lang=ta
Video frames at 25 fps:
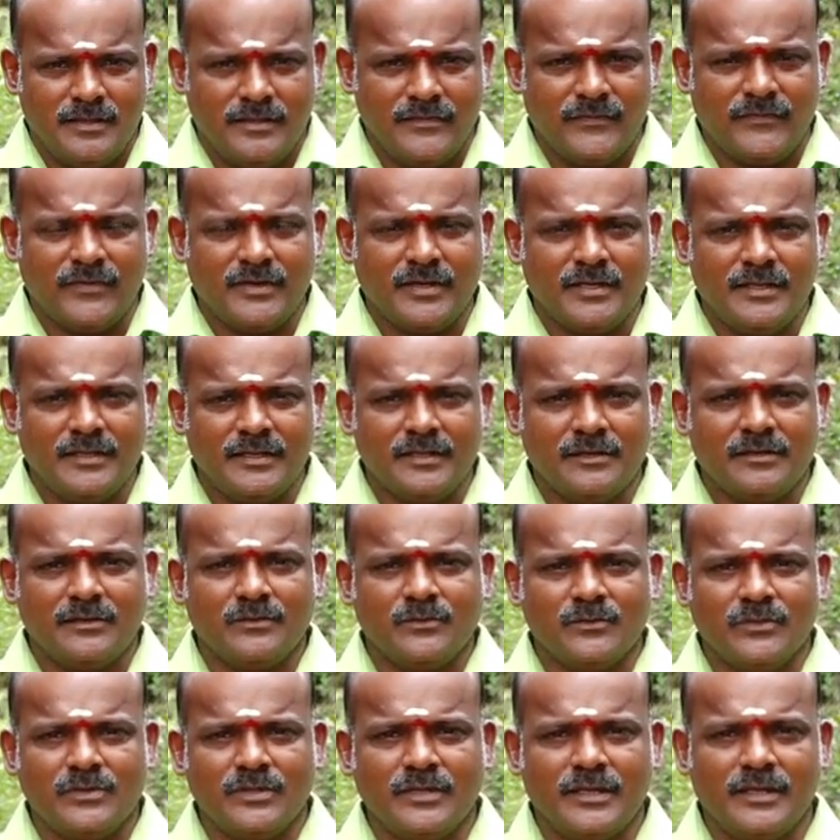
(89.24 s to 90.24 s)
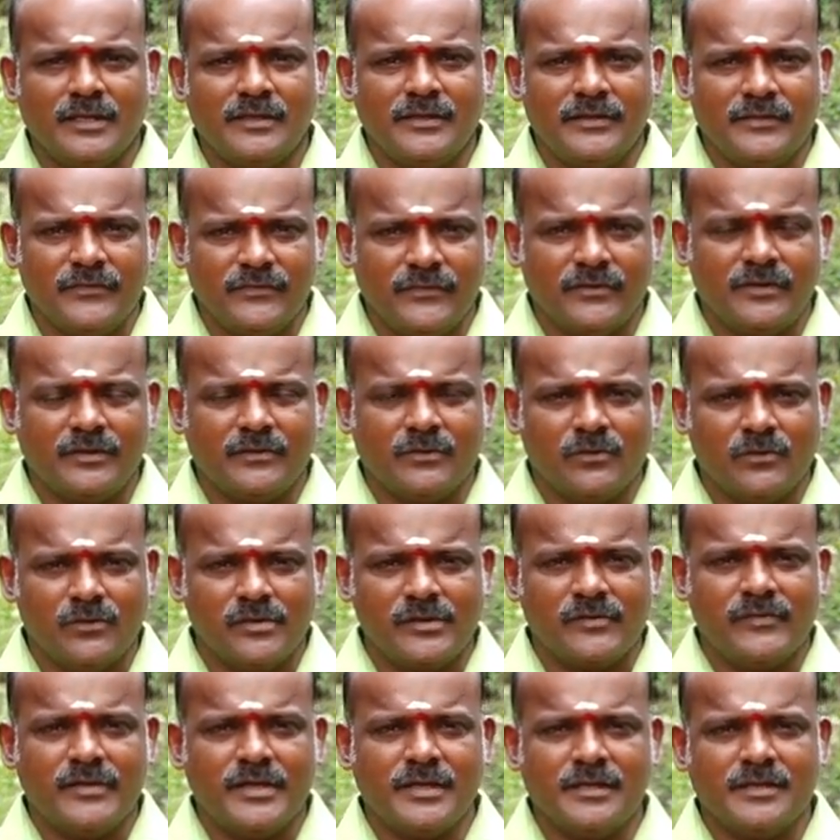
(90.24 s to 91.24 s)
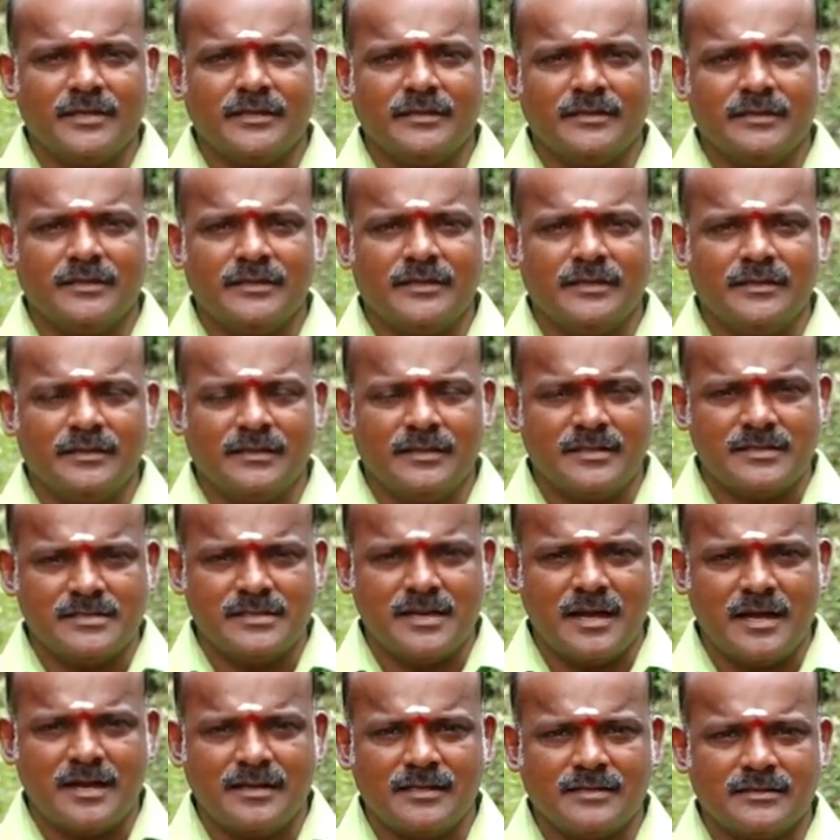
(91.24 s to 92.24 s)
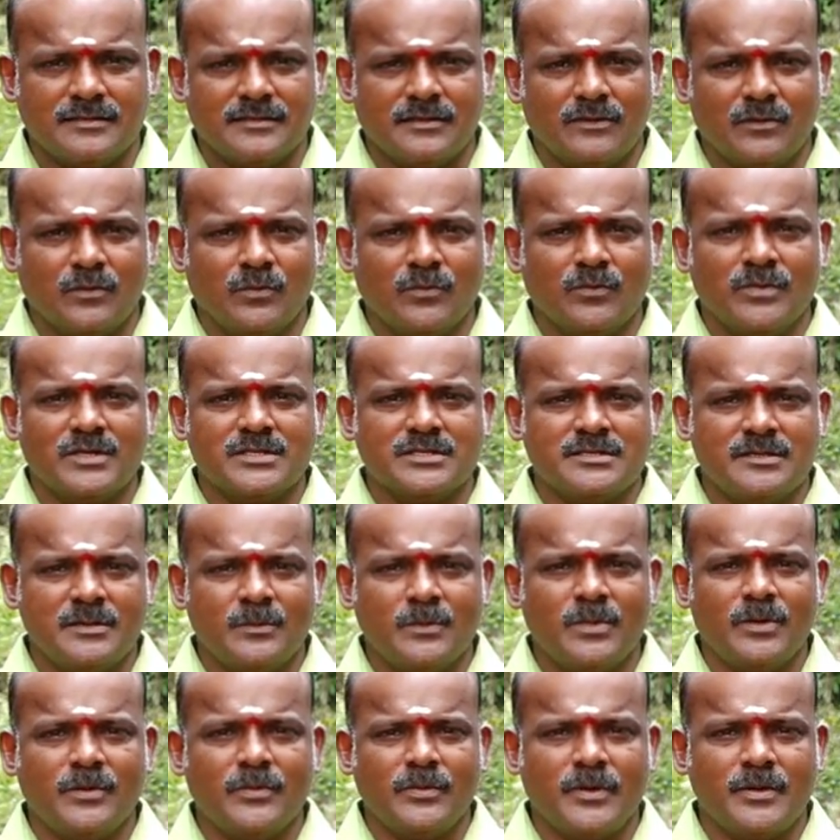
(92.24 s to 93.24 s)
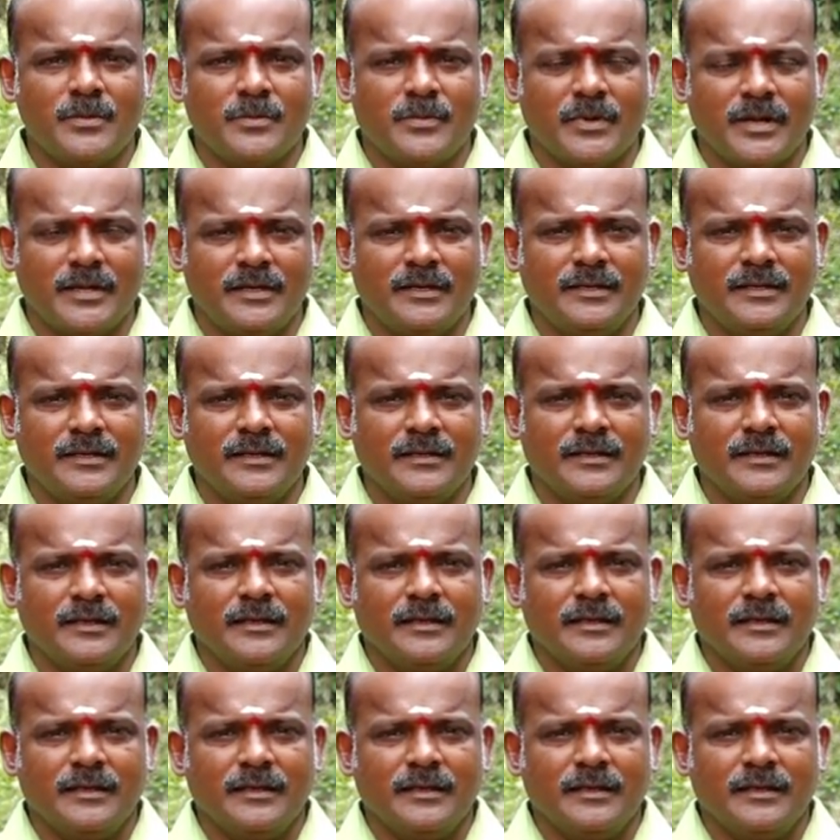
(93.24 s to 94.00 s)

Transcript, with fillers: இவர் இருக்கும் போதே இவர் கூடவே இருந்து இந்த ஞானத்தை ரொம்ப சிம்பிளிஃபை பண்ணி